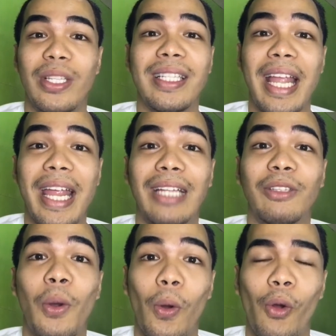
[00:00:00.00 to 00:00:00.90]
Stay at
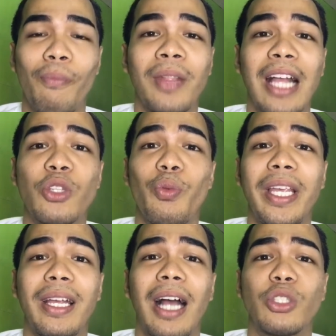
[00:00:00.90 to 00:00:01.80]
home. As we
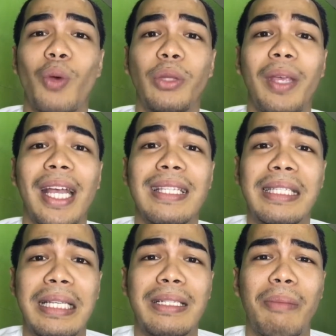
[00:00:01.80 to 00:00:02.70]
as what we can
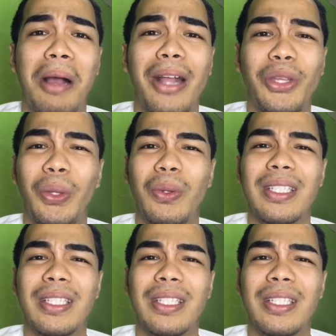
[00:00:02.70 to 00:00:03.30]
see sa mga news,